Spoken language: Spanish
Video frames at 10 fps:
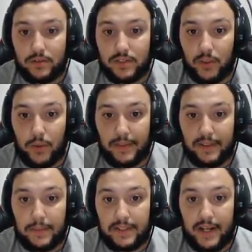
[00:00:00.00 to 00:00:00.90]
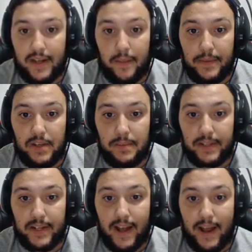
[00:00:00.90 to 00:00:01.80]
Seguramente me traería a David, me
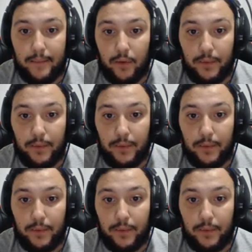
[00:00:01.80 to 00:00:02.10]
traería a Gabo,